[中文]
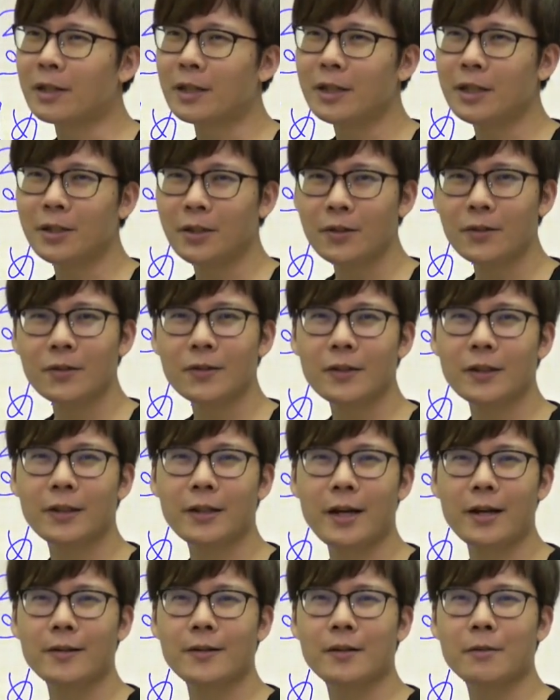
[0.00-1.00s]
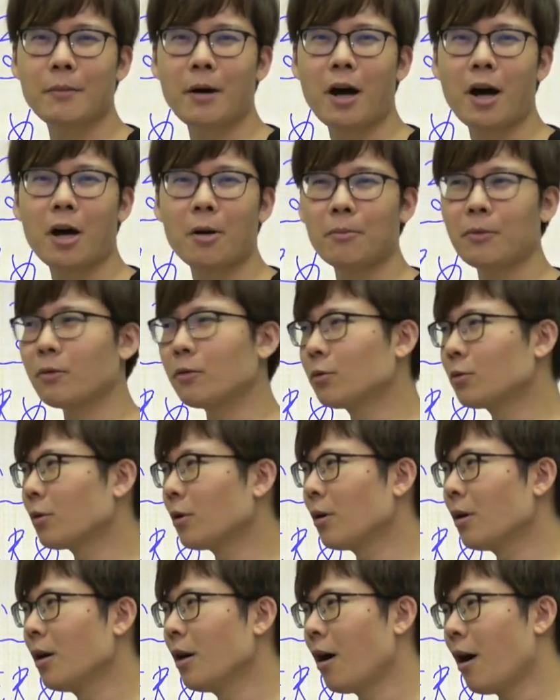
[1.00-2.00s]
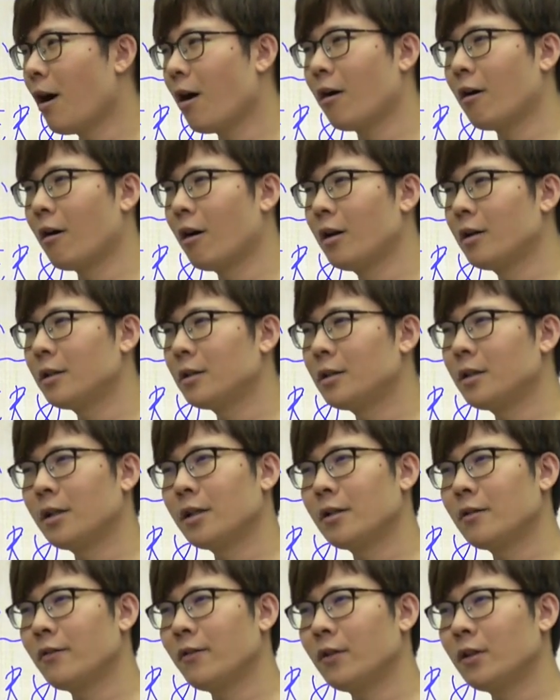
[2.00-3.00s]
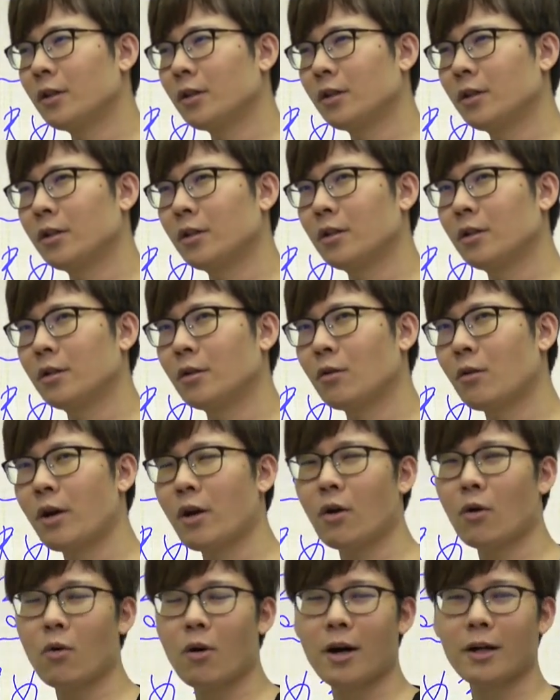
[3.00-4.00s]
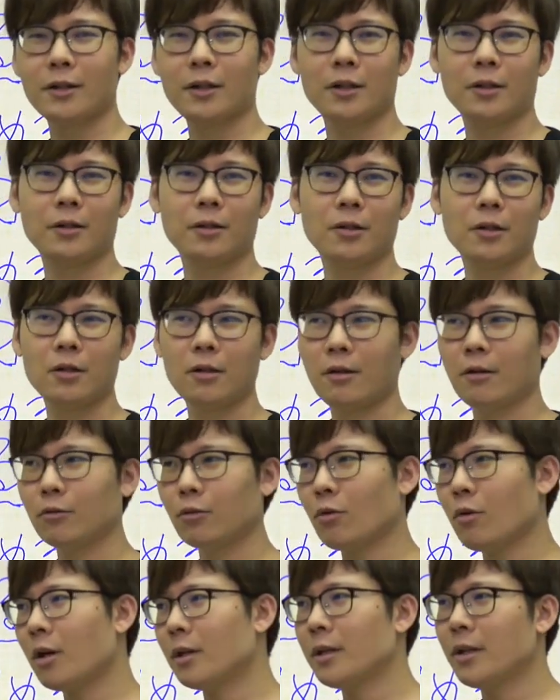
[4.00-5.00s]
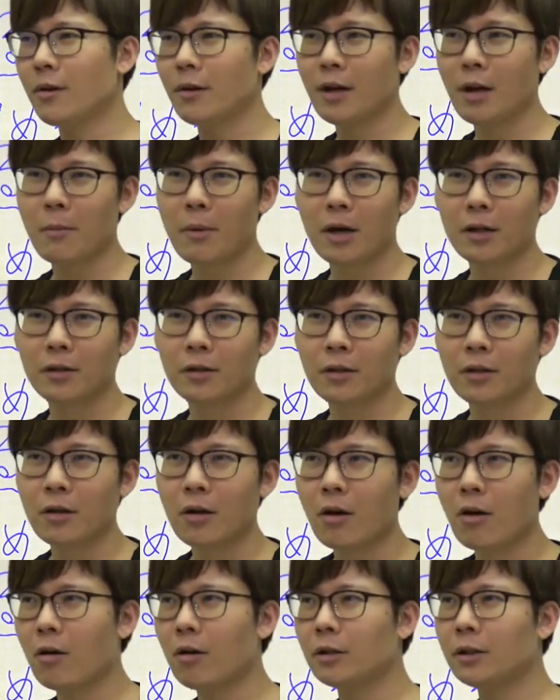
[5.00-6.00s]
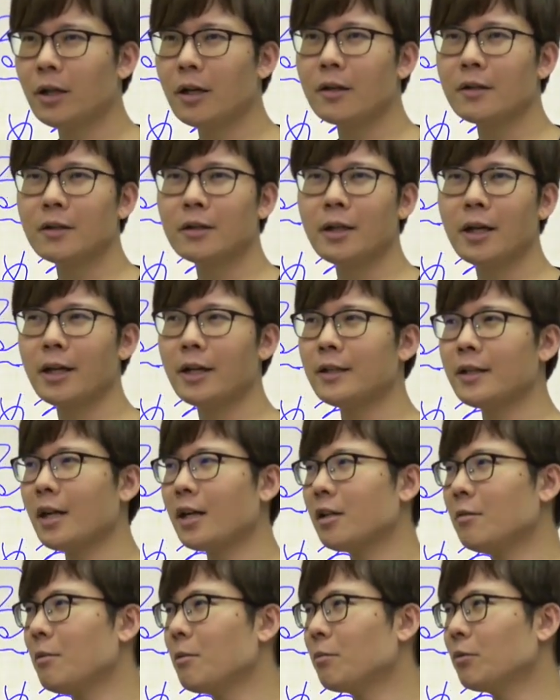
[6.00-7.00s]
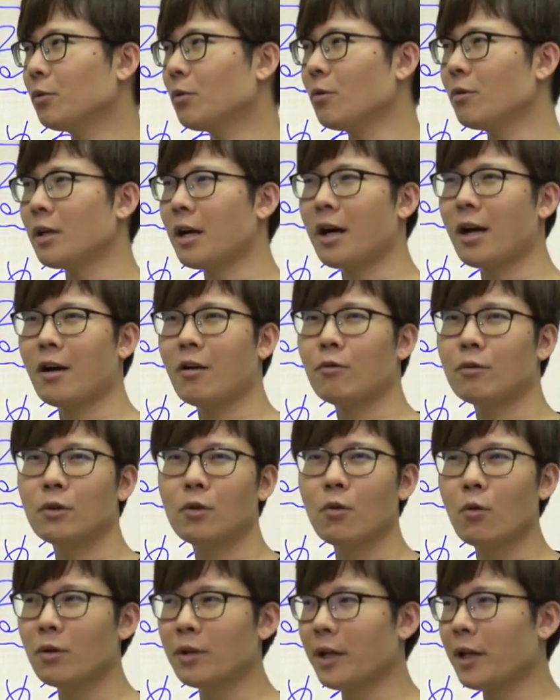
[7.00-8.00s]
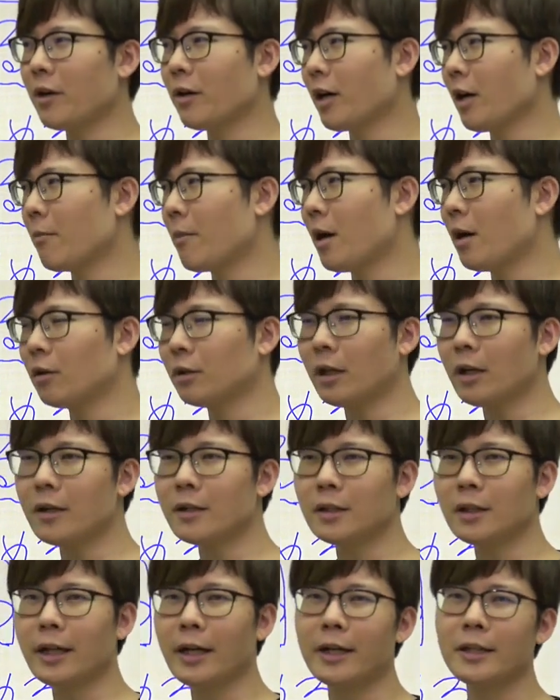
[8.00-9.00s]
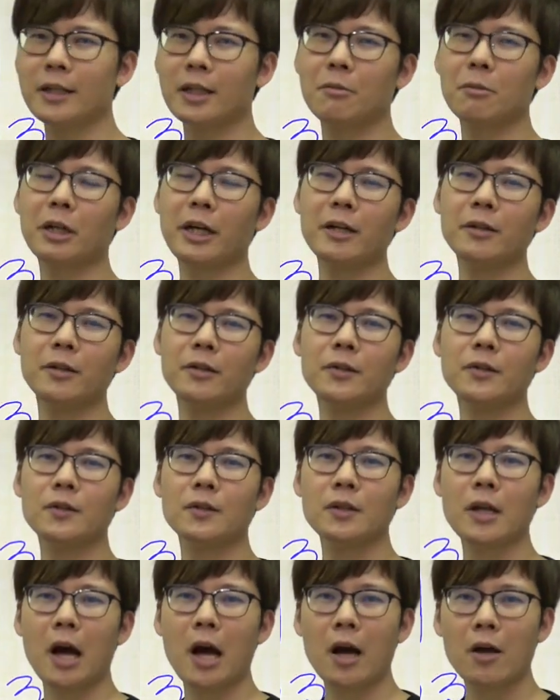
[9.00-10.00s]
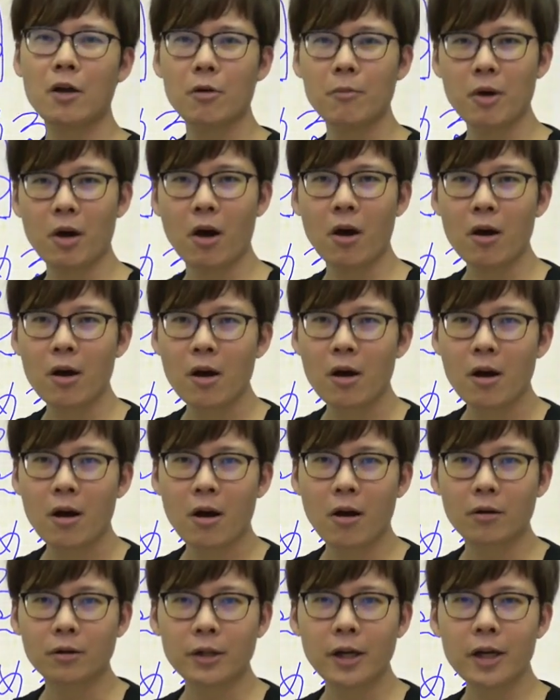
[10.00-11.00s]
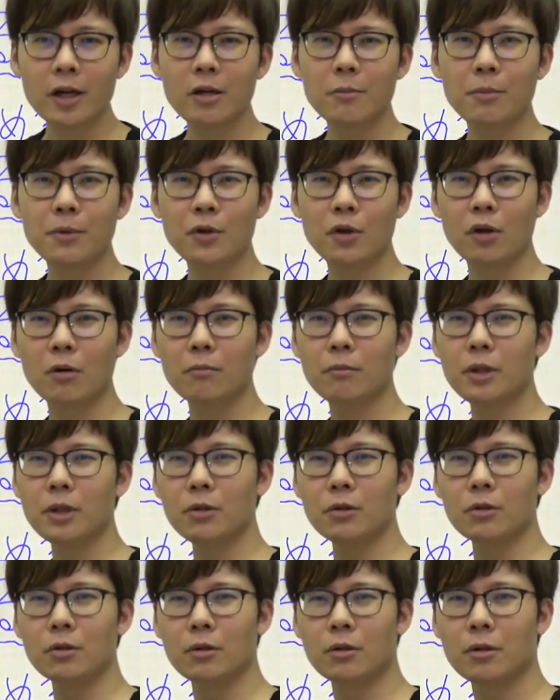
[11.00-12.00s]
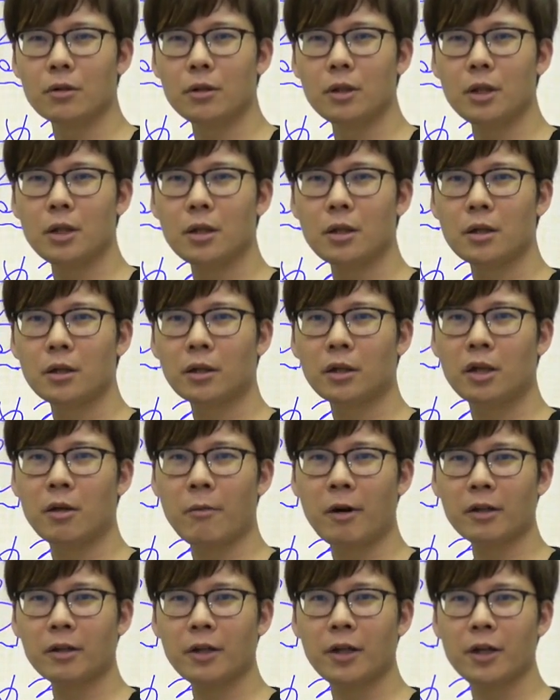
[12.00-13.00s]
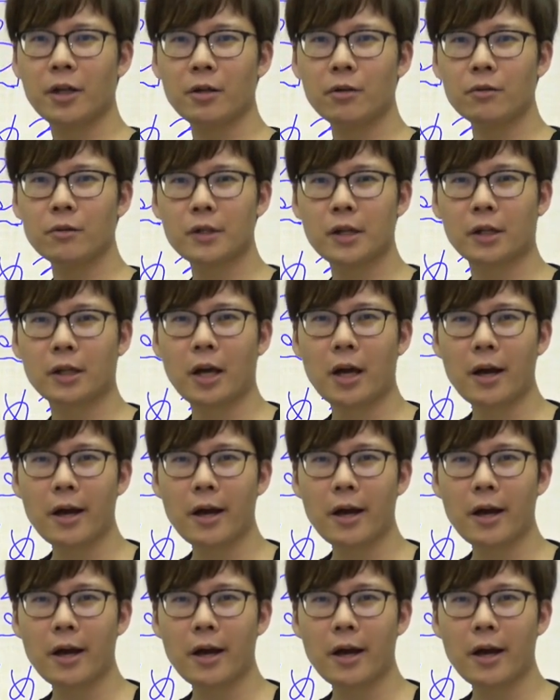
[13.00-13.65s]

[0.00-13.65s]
反正一定是这个样子嘛。比如说，哦，今天那个快要跨年了，我说跨年要干嘛呢？哦，当然是赖在家里面不动啊，或者过年要干嘛？哦，当然是赖在家里面看电视啊，有没有？哦テレビ i 見る你決 u ni k i 的，